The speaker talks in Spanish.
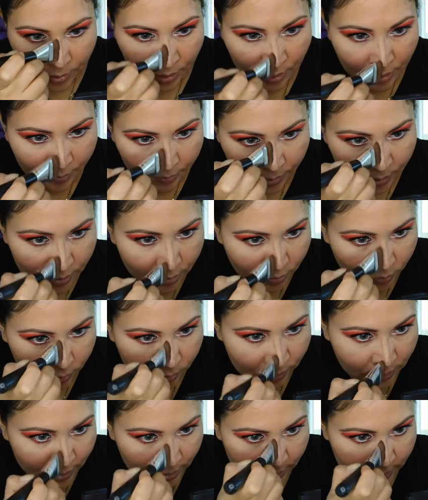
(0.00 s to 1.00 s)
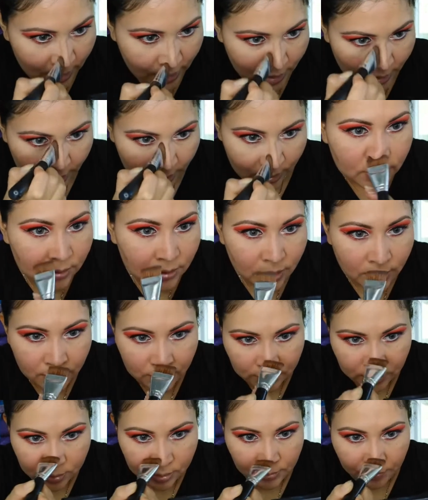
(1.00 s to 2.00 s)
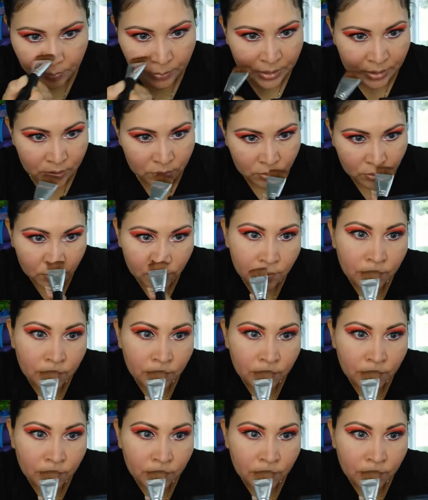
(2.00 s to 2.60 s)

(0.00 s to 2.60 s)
la han visto utilizar en hacer este paso